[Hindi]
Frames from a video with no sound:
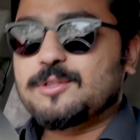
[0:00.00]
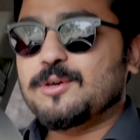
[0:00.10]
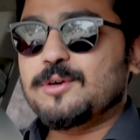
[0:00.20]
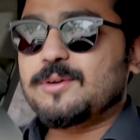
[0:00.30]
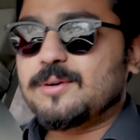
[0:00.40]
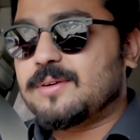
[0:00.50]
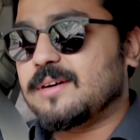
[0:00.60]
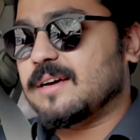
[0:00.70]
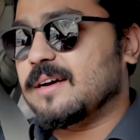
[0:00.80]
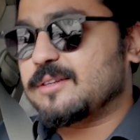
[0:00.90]

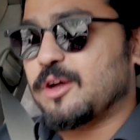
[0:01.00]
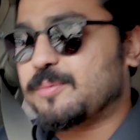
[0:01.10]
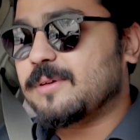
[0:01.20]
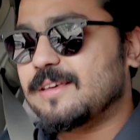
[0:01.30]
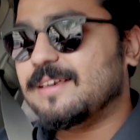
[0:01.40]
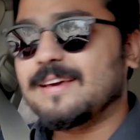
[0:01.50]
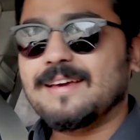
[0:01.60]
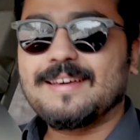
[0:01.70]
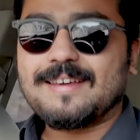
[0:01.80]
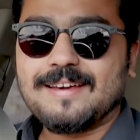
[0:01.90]
तो टॉपिक ये
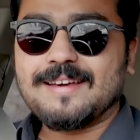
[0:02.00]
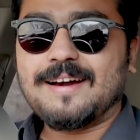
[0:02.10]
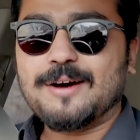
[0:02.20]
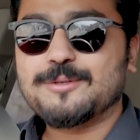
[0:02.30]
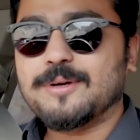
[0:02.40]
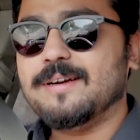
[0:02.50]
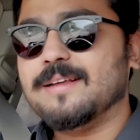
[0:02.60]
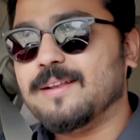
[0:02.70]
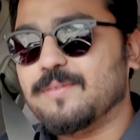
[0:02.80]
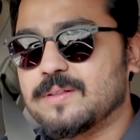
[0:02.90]
है कि हाउ डू आई
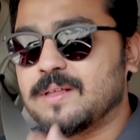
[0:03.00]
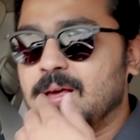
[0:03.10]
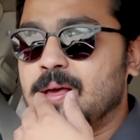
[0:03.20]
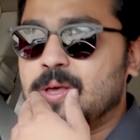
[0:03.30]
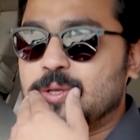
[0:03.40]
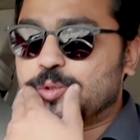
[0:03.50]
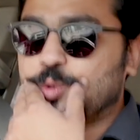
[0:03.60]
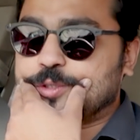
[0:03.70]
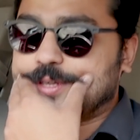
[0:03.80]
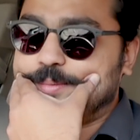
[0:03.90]
डील विद
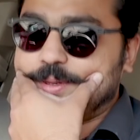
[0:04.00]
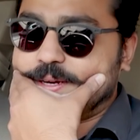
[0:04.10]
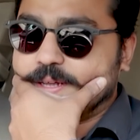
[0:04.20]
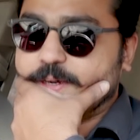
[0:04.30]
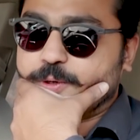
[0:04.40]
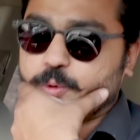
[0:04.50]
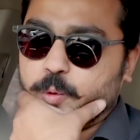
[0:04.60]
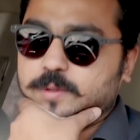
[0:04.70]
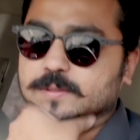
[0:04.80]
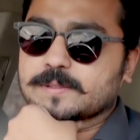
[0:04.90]
सोशल मीडिया
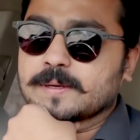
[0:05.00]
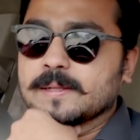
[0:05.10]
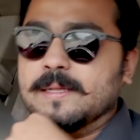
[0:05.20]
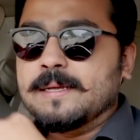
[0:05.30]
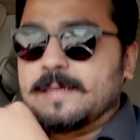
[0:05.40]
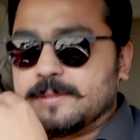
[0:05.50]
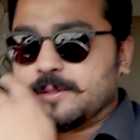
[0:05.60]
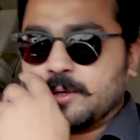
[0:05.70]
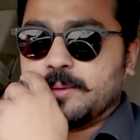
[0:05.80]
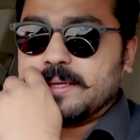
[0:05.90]
ट्रोल्स
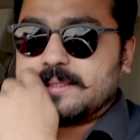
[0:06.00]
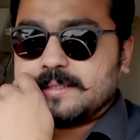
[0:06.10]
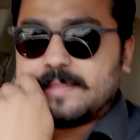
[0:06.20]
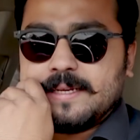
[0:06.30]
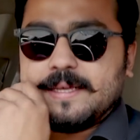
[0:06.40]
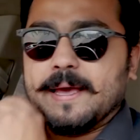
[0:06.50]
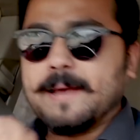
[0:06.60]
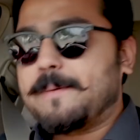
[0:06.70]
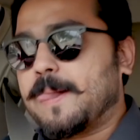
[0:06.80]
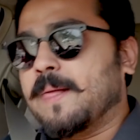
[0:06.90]
तो भाई सीन ये
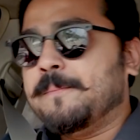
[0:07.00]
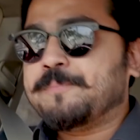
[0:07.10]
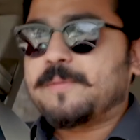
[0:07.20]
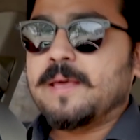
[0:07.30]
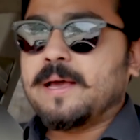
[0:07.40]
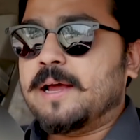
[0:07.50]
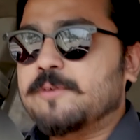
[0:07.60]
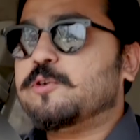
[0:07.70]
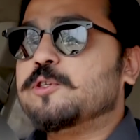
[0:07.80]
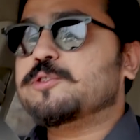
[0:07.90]
है कि
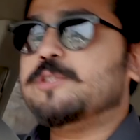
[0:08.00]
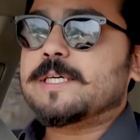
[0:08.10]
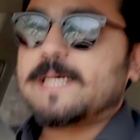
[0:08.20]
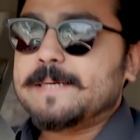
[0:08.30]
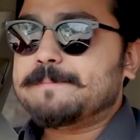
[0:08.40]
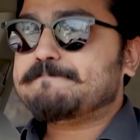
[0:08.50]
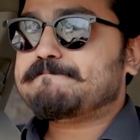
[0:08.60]
अनफॉर्चुनेटली